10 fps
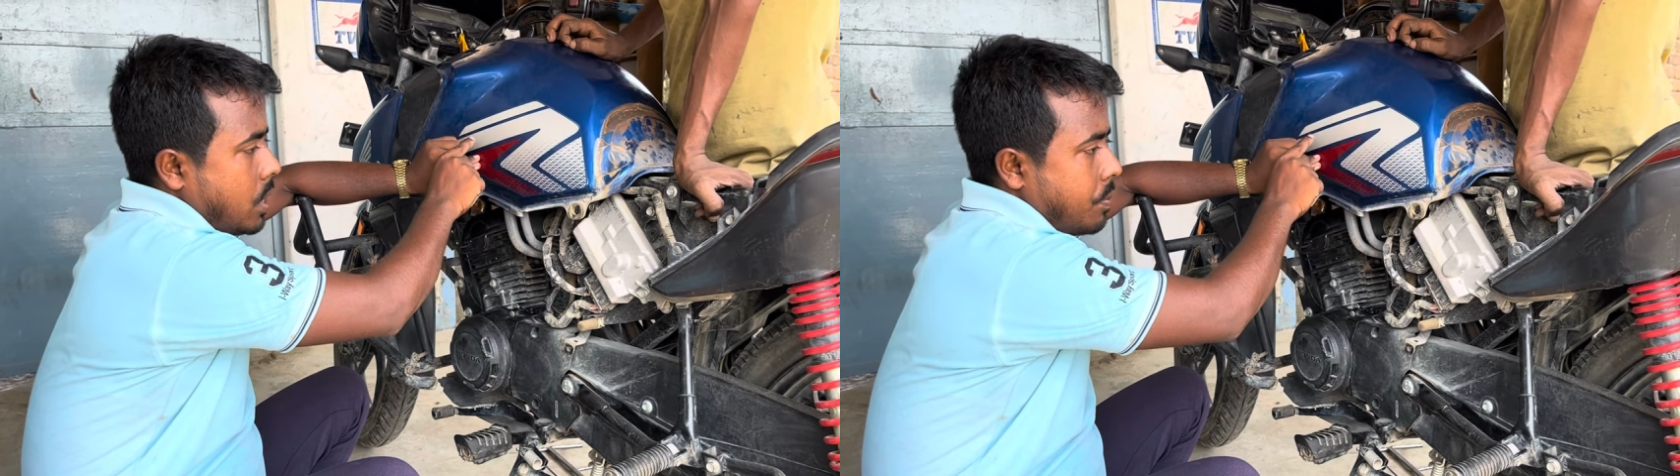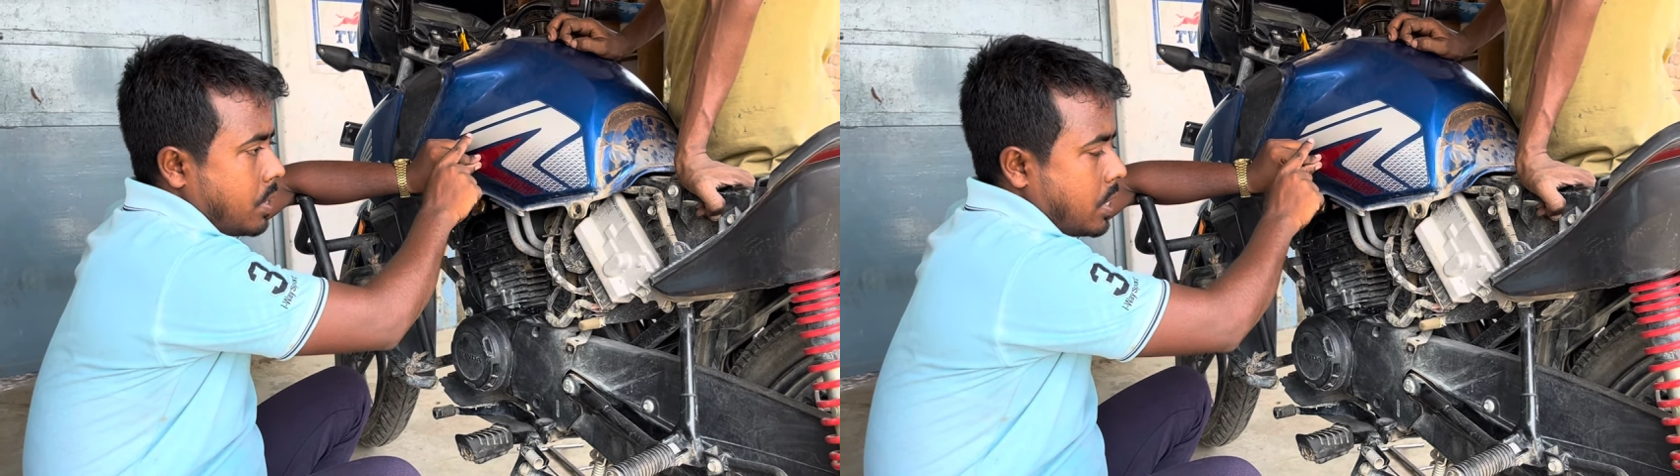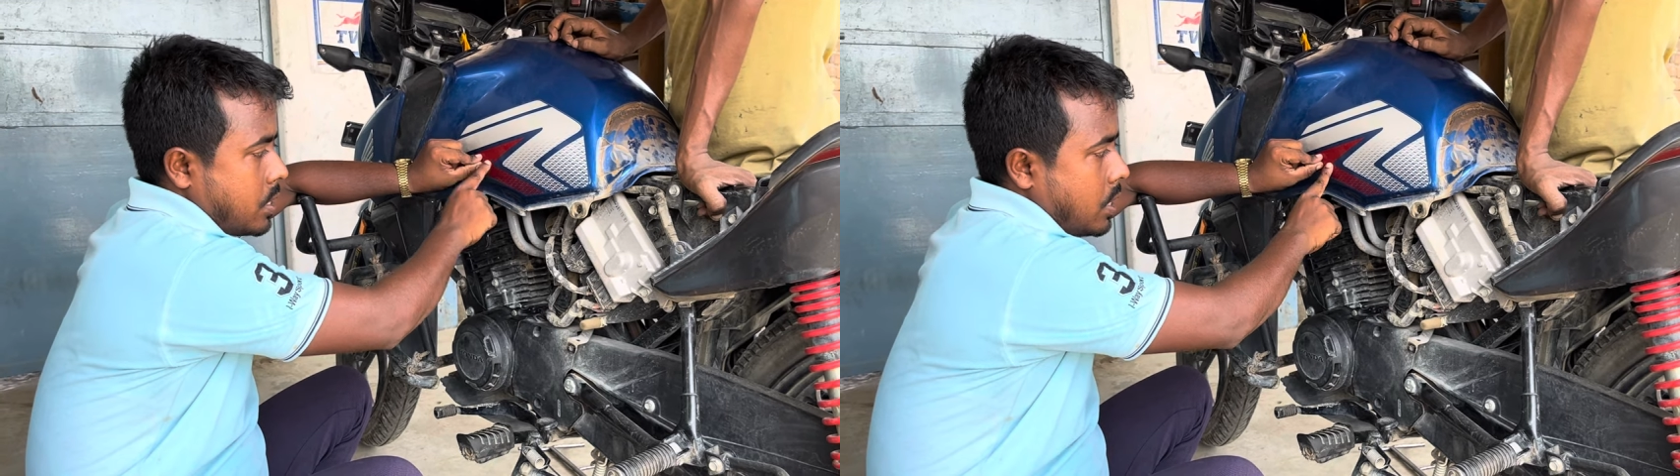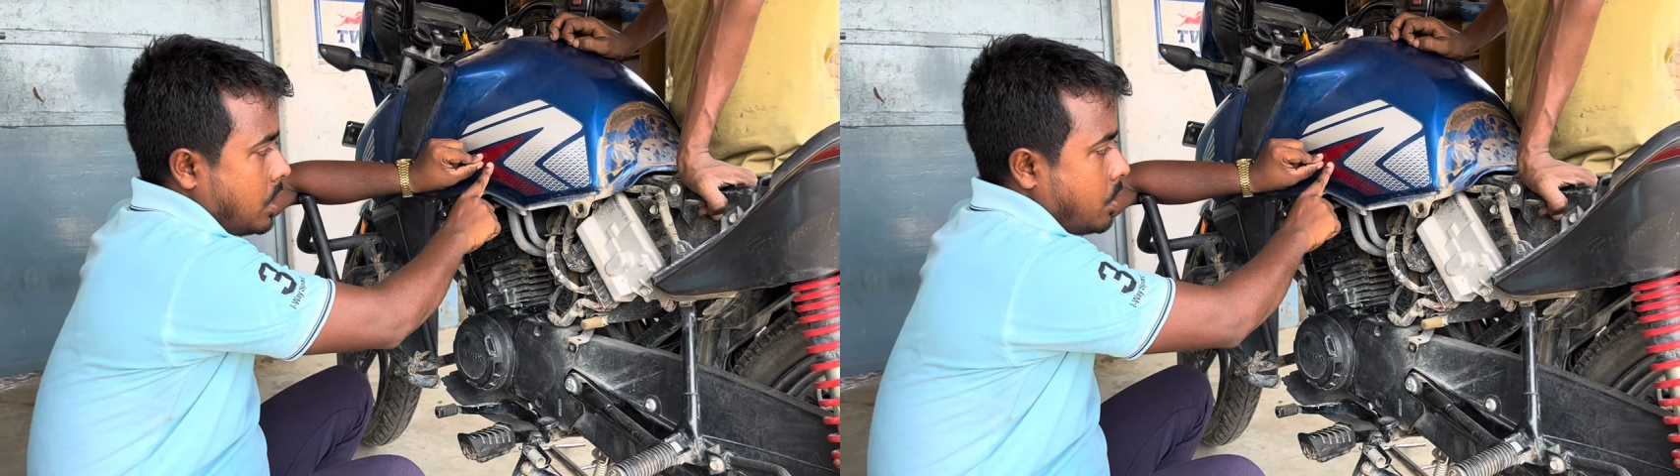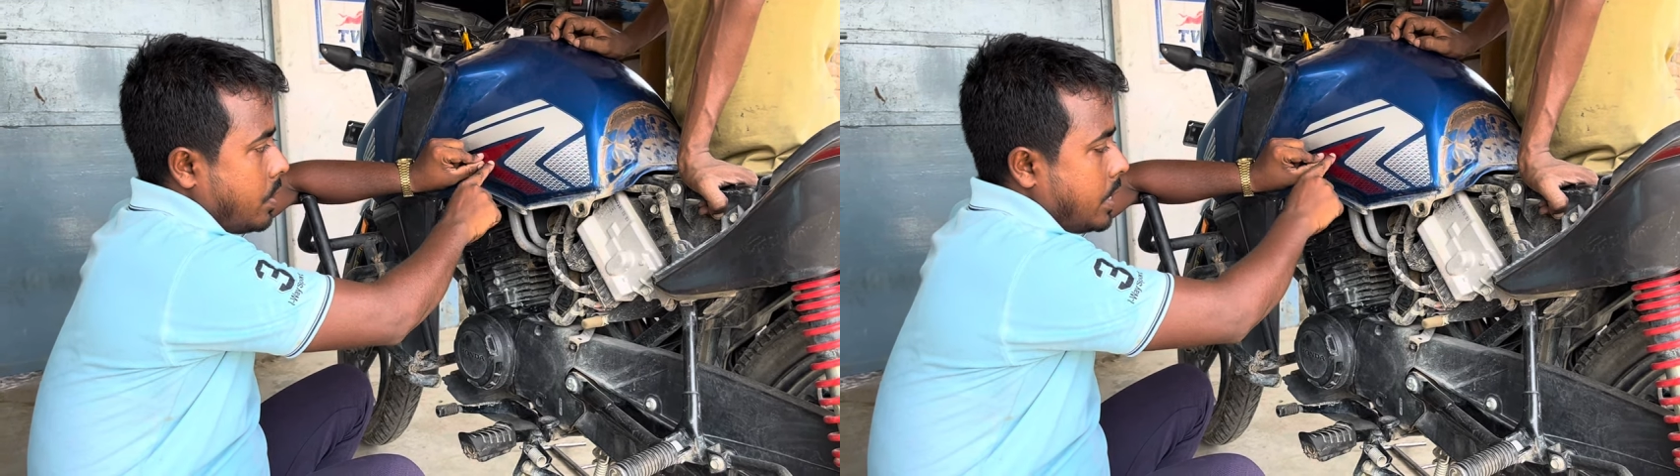या फिर कचरा
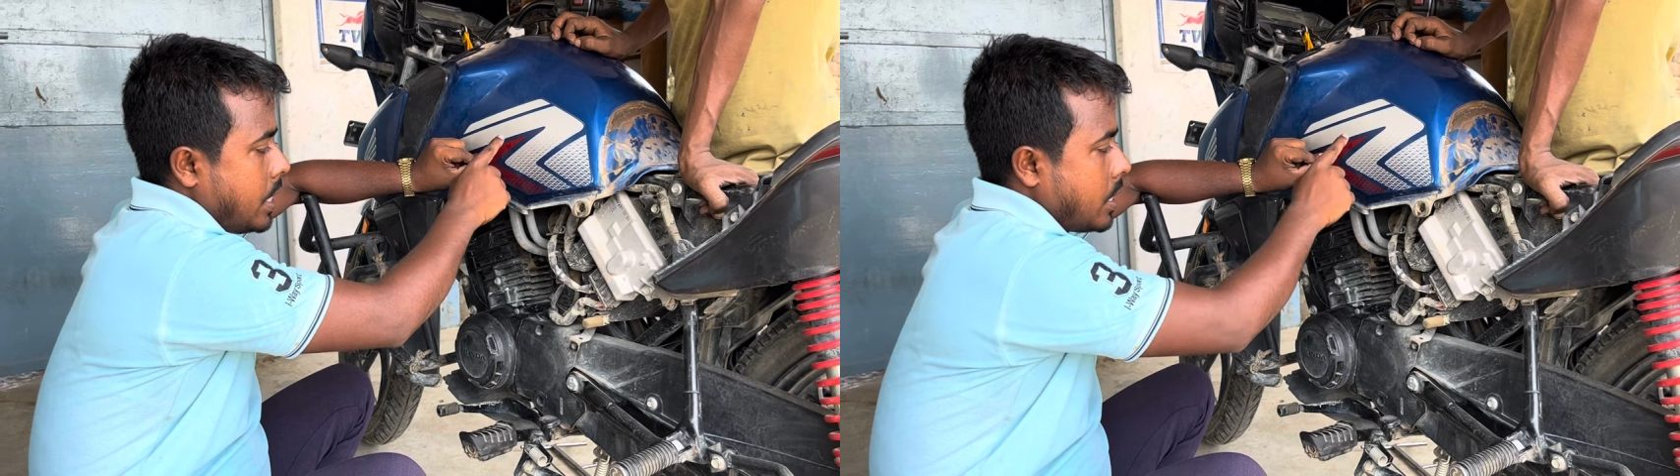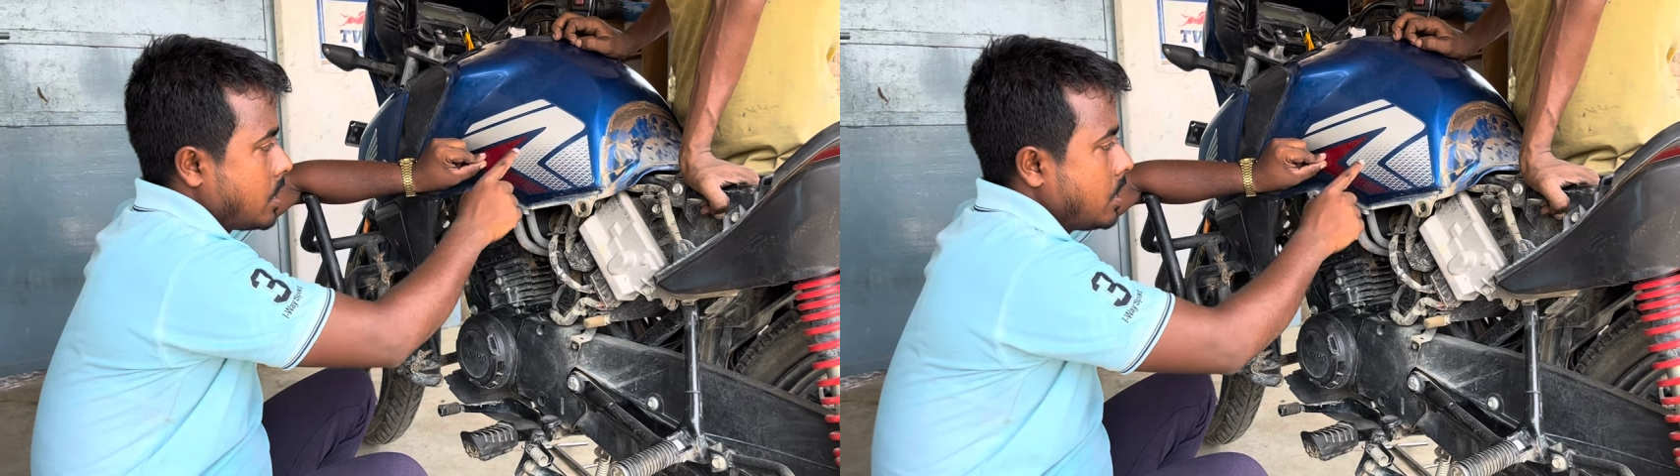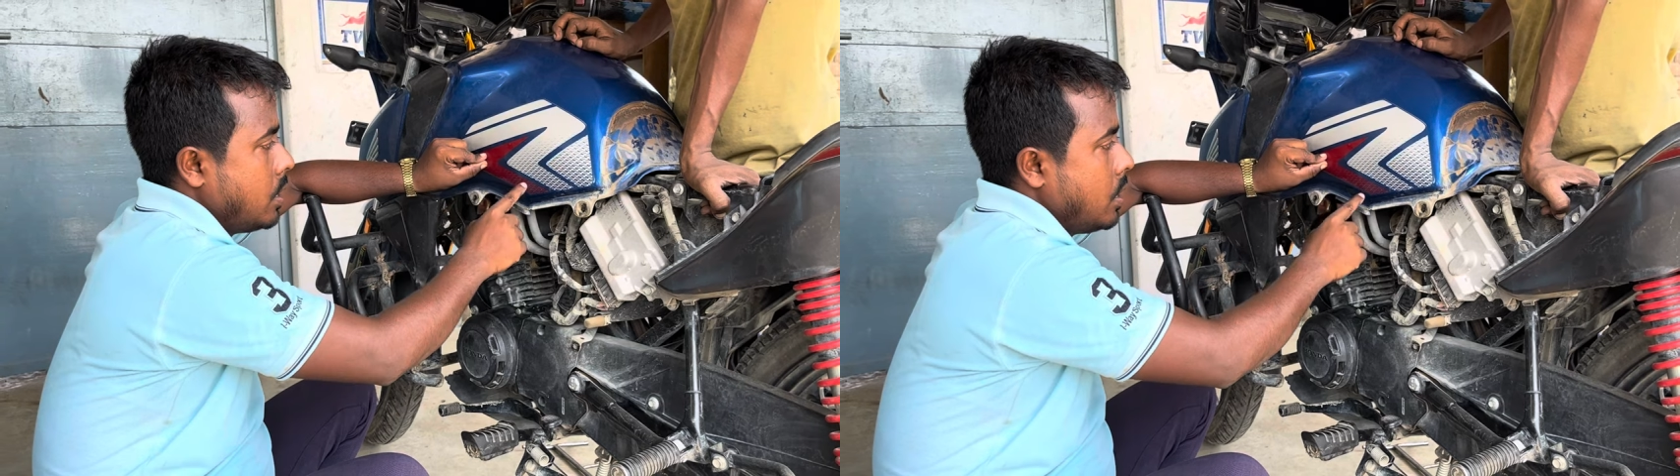जो है डायरेक्ट